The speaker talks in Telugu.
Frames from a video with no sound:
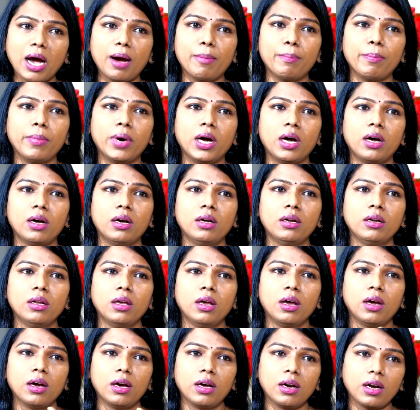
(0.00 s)
మా hmm. అమ్మ
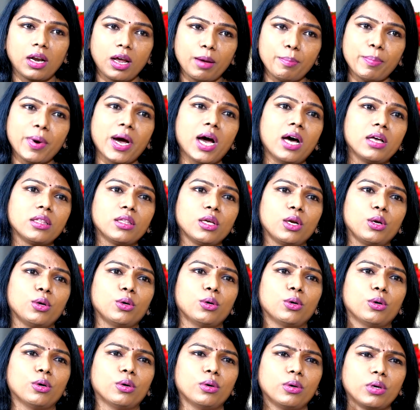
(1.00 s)
నా
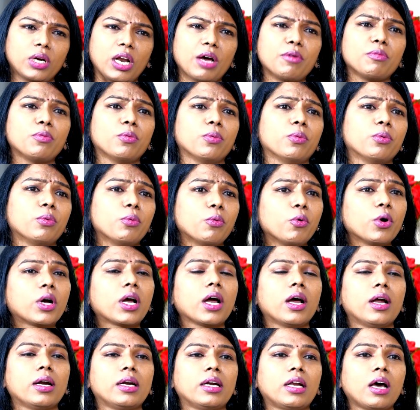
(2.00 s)
బాధలో నా
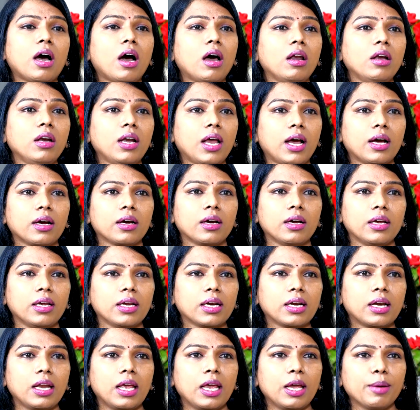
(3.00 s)
ఒక డాలిలాగా
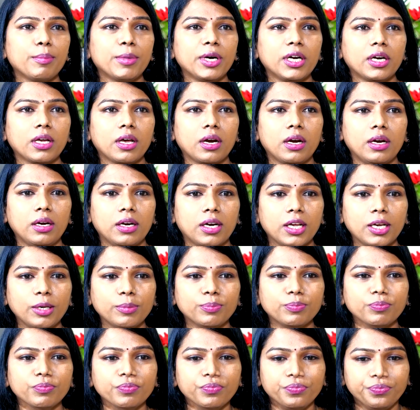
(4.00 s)
ఏమంటారంటే
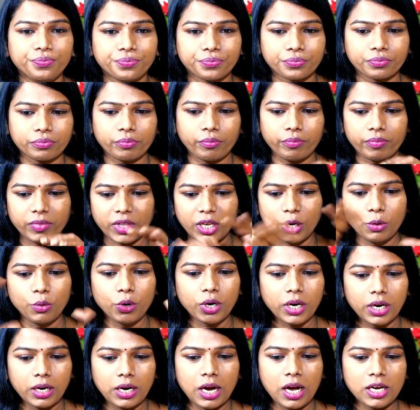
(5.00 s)

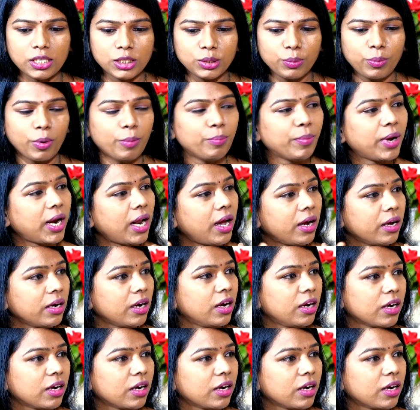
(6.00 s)
ఒక గాజు బొమ్మలాగా